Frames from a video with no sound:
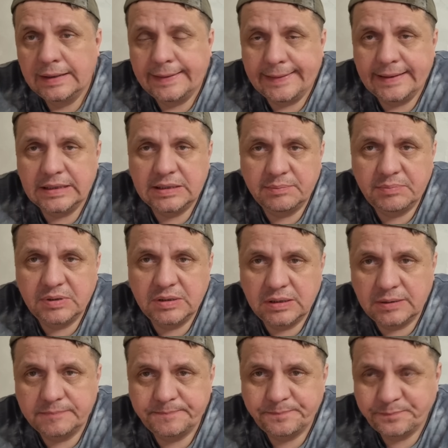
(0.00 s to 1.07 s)
а это
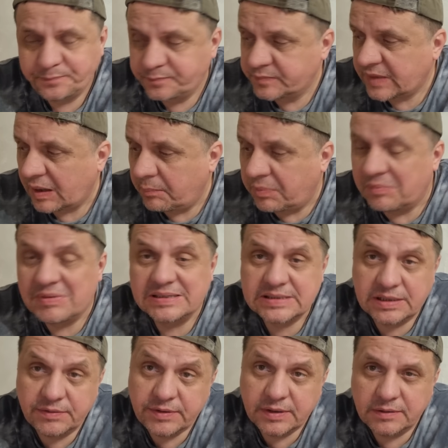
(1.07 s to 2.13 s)
было по
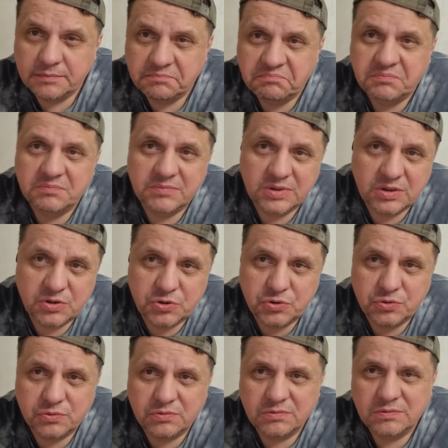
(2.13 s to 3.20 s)
Москве
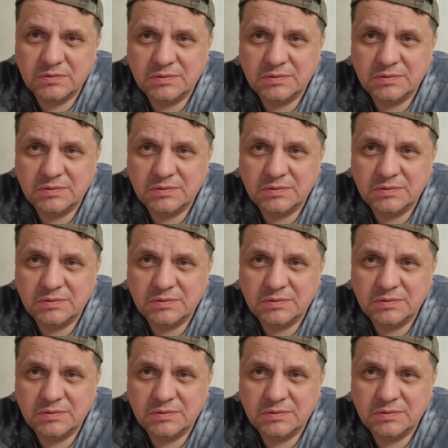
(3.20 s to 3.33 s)
еще